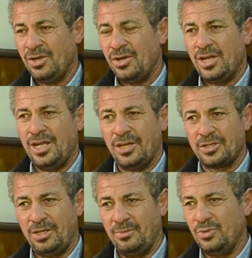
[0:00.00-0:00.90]
اللي
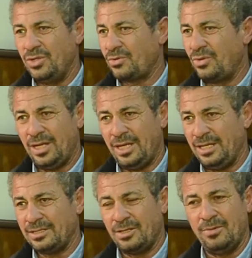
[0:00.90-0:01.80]
لنا كل
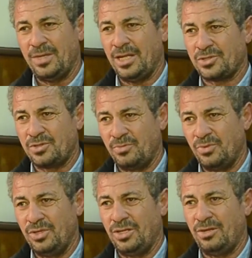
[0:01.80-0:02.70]
حاجه هم اللي هيصبوا
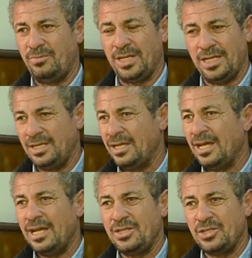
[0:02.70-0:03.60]
لنا هم اللي
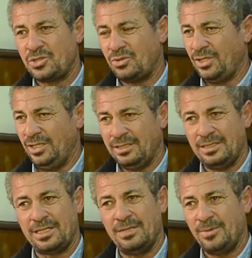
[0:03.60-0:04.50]
اي شغل عندنا
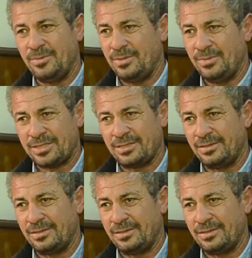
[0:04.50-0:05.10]
غير ما به مصر